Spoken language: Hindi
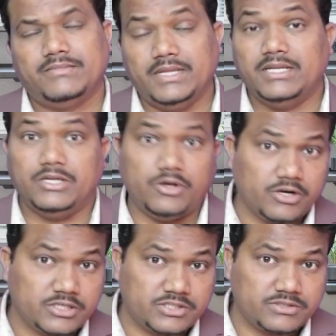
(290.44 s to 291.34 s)
देन
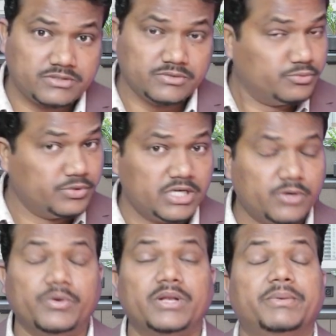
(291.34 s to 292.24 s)
गॉड्स
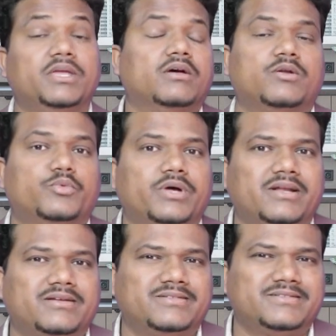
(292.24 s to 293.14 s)
वर्क विल बी योर
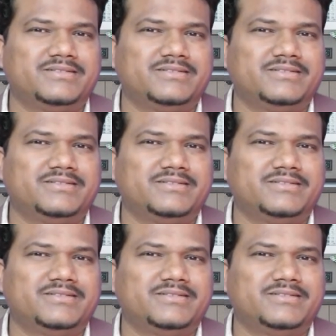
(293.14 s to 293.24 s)
वर्क